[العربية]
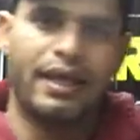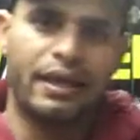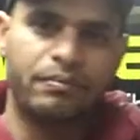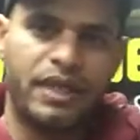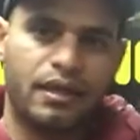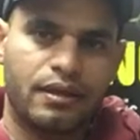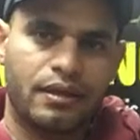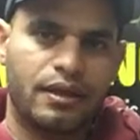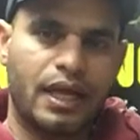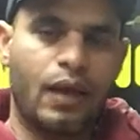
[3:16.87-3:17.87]
امتى
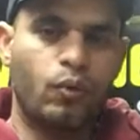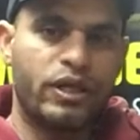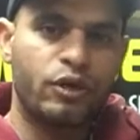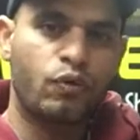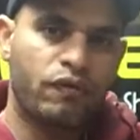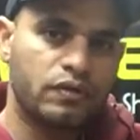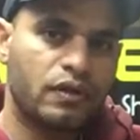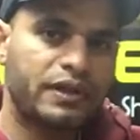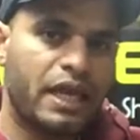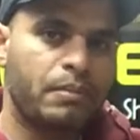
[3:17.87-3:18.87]
او ليه
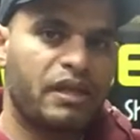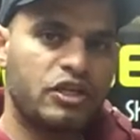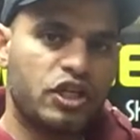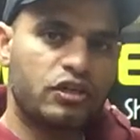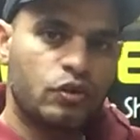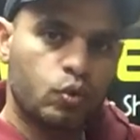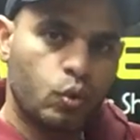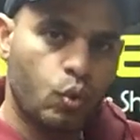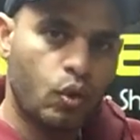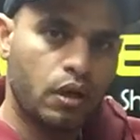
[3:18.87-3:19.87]
يفضل دايما نشد
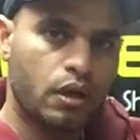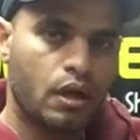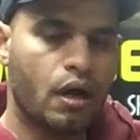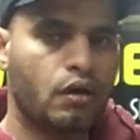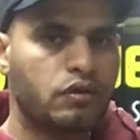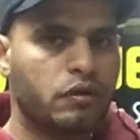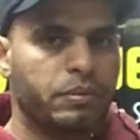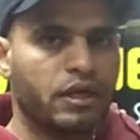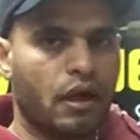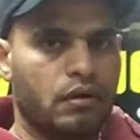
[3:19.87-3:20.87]
الطول اكتر
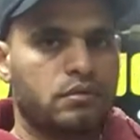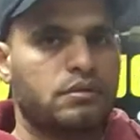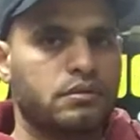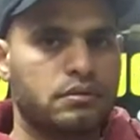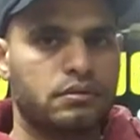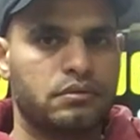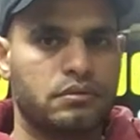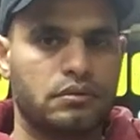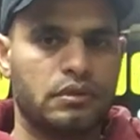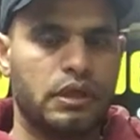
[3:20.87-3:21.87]
من العرض
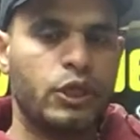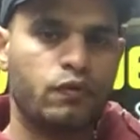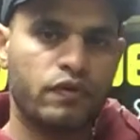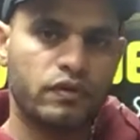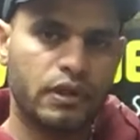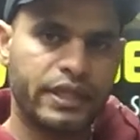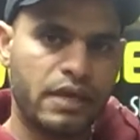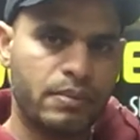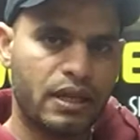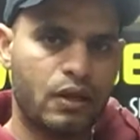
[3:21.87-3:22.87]
ليه يفضل
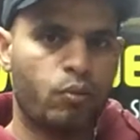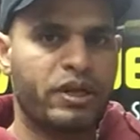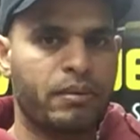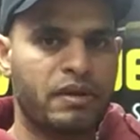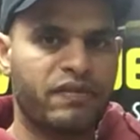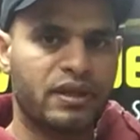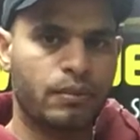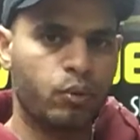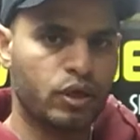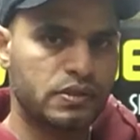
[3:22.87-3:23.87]
دايما لو بنعمل
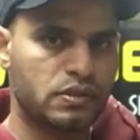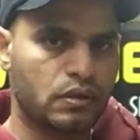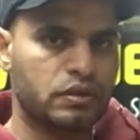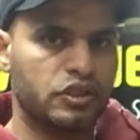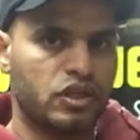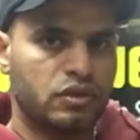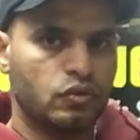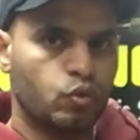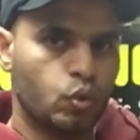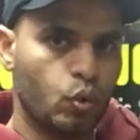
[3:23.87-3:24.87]
فتله بوليستر نشد
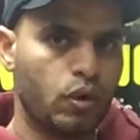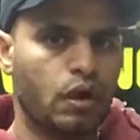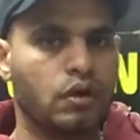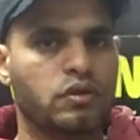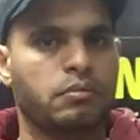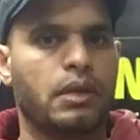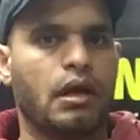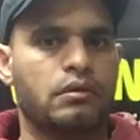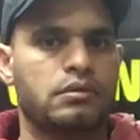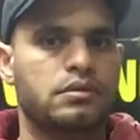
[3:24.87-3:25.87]
الطول اكتر من
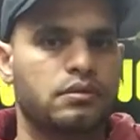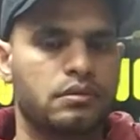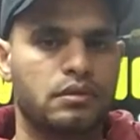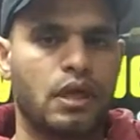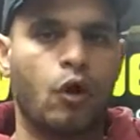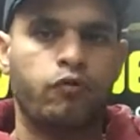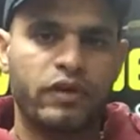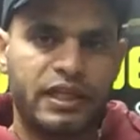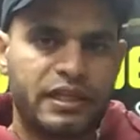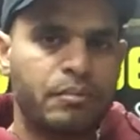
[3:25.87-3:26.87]
العرض او
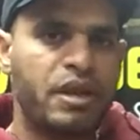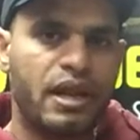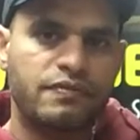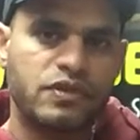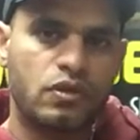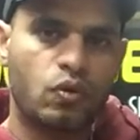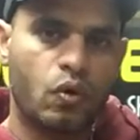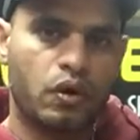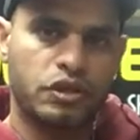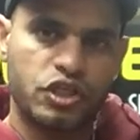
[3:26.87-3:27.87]
فتلتين من نفس
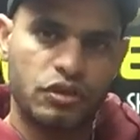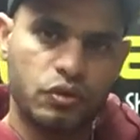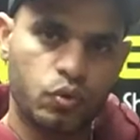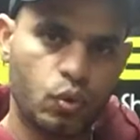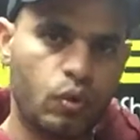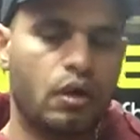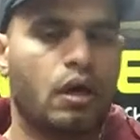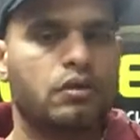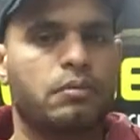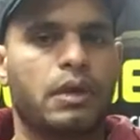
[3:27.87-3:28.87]
النوع نشد الطول
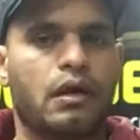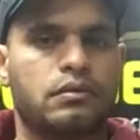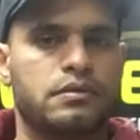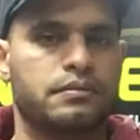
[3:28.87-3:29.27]
اكتر من العرض